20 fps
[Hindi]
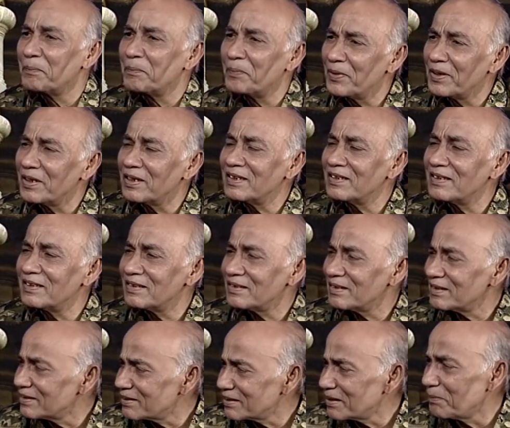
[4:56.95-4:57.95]
फिर
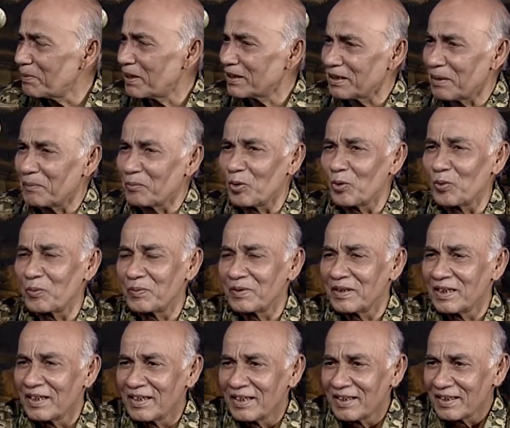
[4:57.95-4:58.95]
इसके बाद हम लोग
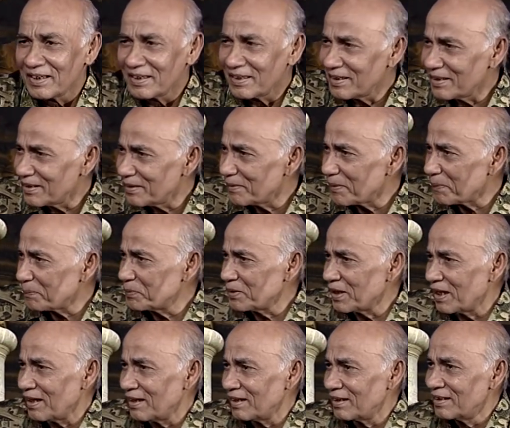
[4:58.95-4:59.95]
अपना